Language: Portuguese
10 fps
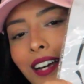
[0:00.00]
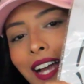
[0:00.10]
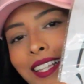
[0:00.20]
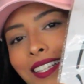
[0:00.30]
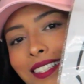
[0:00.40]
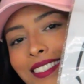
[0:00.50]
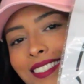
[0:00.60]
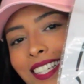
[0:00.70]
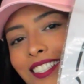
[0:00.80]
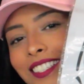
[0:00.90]
Aqui,
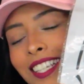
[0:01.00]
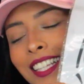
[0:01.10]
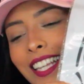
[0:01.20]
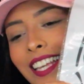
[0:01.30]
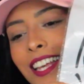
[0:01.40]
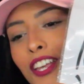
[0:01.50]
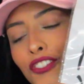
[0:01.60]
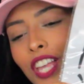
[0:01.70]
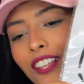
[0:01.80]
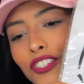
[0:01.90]
vocês vão entender?
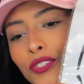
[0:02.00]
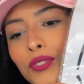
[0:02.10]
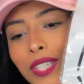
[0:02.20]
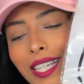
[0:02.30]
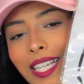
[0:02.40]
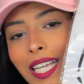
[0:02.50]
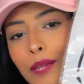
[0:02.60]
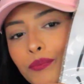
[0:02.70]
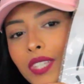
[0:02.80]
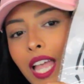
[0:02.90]
Gente, isso
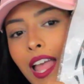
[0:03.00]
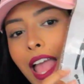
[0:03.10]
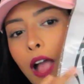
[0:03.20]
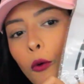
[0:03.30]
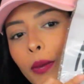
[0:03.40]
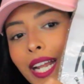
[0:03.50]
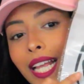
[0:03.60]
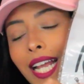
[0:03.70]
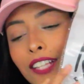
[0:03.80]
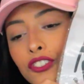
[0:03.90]
daqui é um
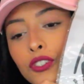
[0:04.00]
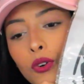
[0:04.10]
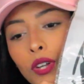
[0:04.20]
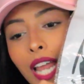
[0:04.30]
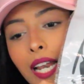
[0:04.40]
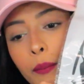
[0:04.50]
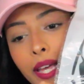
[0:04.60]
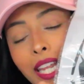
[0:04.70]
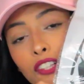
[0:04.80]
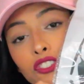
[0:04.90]
Berenite de colar na
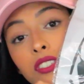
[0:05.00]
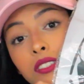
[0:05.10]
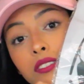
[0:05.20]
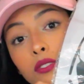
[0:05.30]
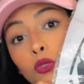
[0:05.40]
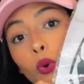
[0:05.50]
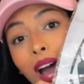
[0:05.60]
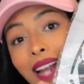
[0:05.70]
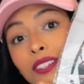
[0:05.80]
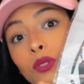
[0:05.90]
parede do
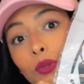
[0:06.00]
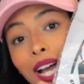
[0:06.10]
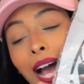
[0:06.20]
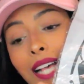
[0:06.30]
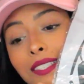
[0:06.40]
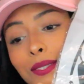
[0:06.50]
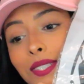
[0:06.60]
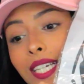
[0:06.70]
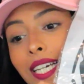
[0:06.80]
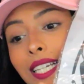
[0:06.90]
quarto, no
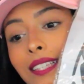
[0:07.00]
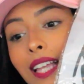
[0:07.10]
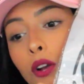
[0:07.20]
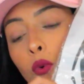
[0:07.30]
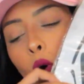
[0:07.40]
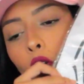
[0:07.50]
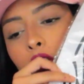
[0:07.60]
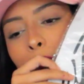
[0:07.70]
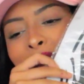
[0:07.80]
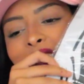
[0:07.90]
caso, que tem um
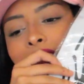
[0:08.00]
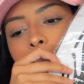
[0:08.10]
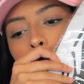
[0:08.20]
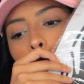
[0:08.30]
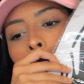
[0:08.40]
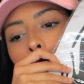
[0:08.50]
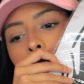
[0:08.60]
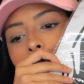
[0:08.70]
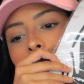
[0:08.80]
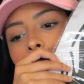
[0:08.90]
olho bem sensual,
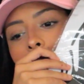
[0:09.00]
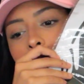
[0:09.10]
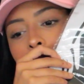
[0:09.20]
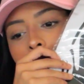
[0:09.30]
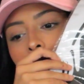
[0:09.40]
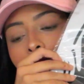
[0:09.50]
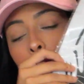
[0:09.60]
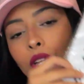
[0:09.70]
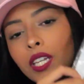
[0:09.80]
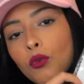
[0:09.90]
assim.
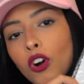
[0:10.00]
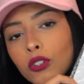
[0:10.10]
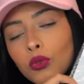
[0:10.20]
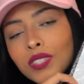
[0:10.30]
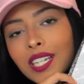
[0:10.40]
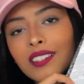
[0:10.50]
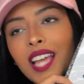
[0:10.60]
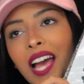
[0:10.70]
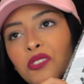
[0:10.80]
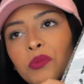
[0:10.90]
Eu queria um olho com
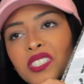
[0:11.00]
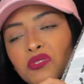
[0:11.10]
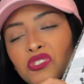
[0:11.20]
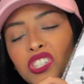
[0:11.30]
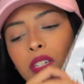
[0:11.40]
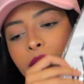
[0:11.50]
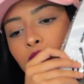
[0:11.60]
delineado, mas não tinha,